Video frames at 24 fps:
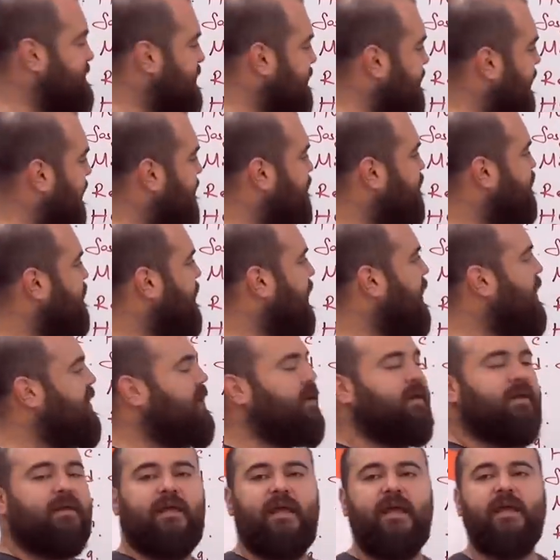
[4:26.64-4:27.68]
Tamam.
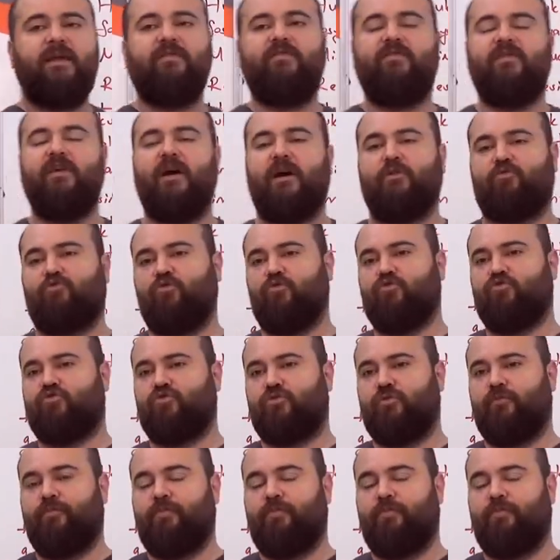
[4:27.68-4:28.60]
İlk tiyatrocu.